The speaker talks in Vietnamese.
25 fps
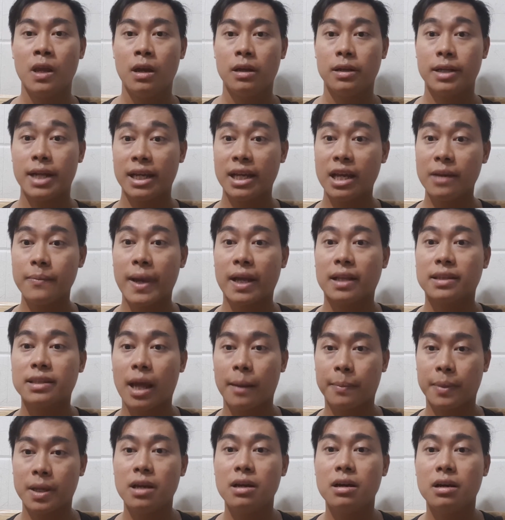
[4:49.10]
để các bạn
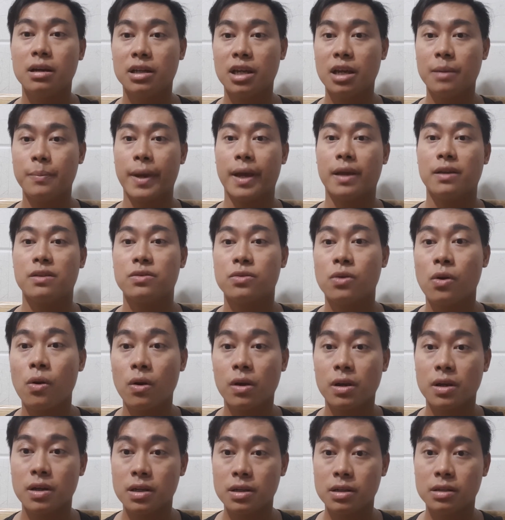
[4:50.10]
tập cái hơi các bạn
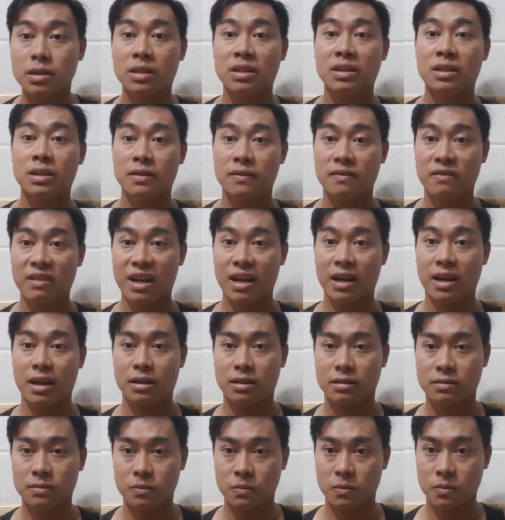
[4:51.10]
strong hơn và
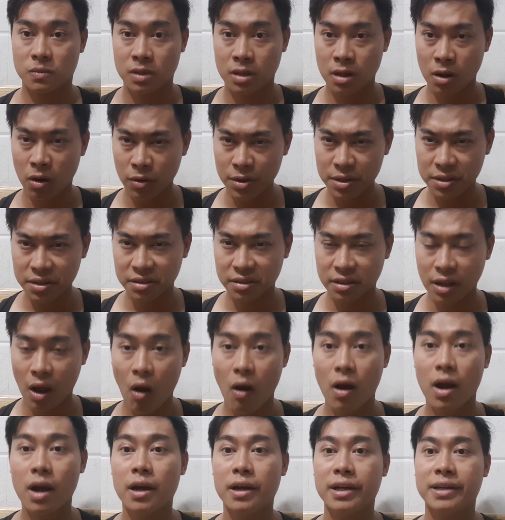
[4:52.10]
nói
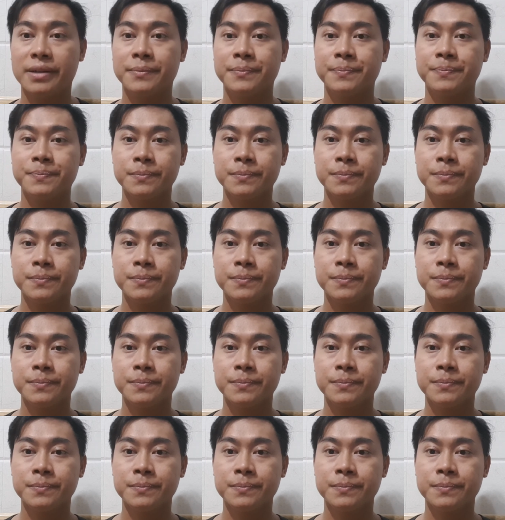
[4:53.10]
to hơn